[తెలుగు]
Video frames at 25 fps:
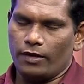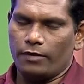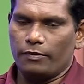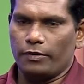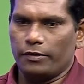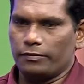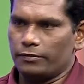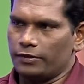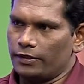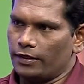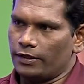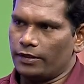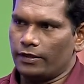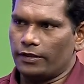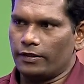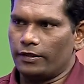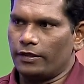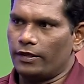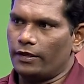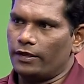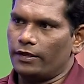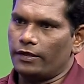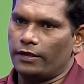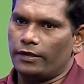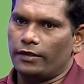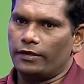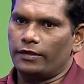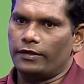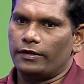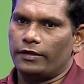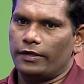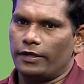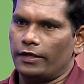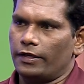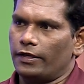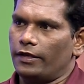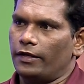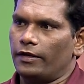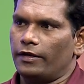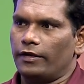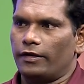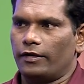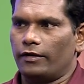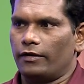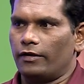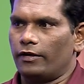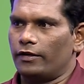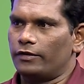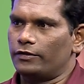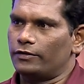మేము చక్కగా దాన్ని టేక్ కేర్గా
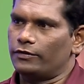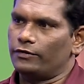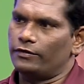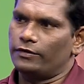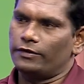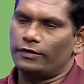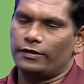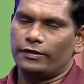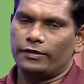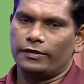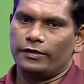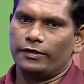రాసుకొని